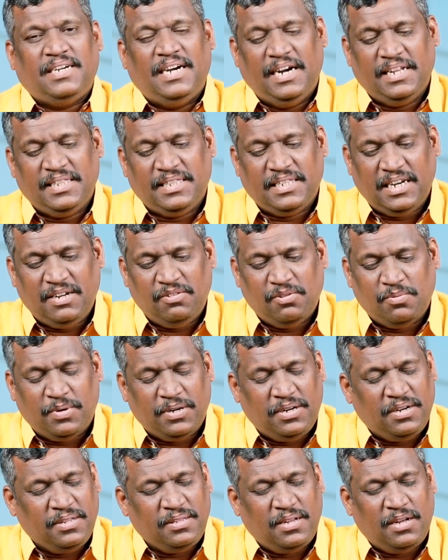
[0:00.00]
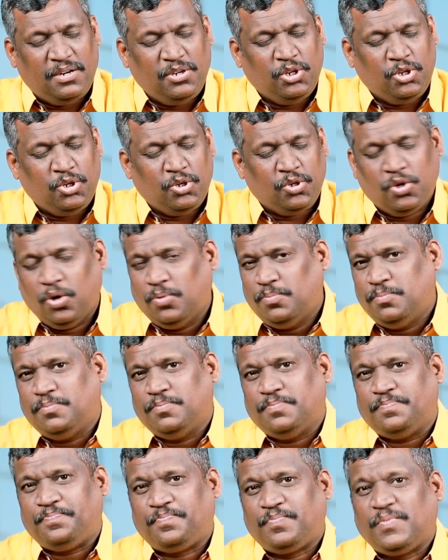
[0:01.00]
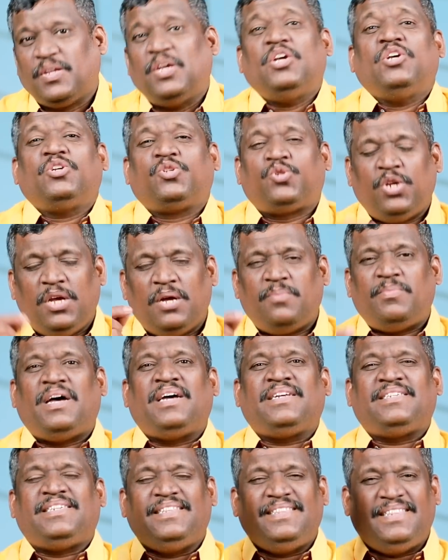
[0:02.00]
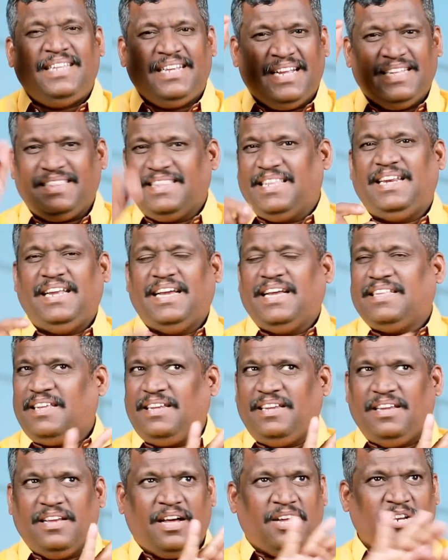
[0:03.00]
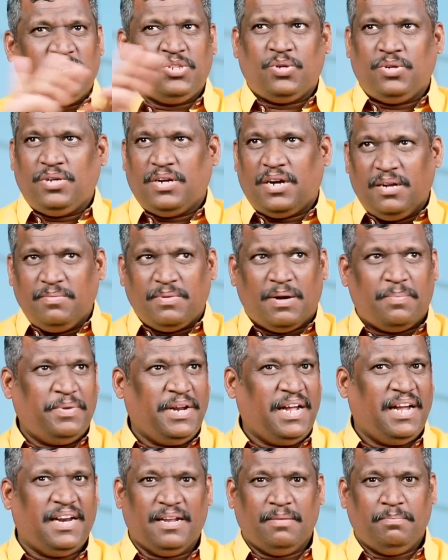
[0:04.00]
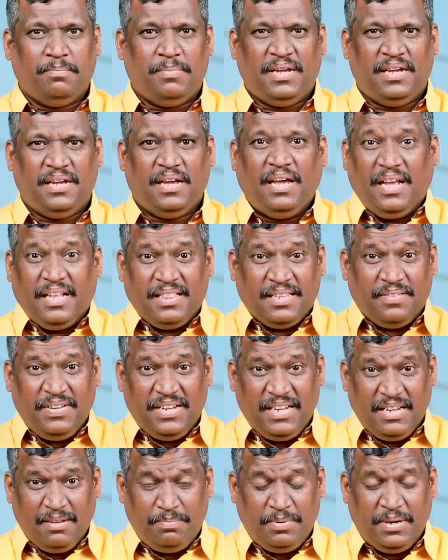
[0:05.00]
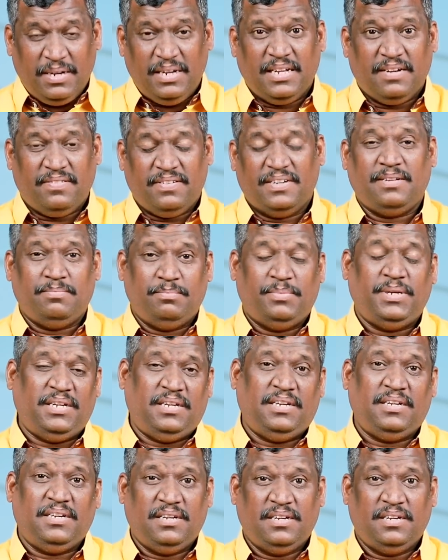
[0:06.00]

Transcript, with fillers: எழுத்தறிவு மட்டும்தான் இருக்கும் சுயமாக சிந்திக்க தெரியாத யார் சொன்னாலும் அப்படியே நம்பி இந்த விக்கிபீடியாவை நம்பி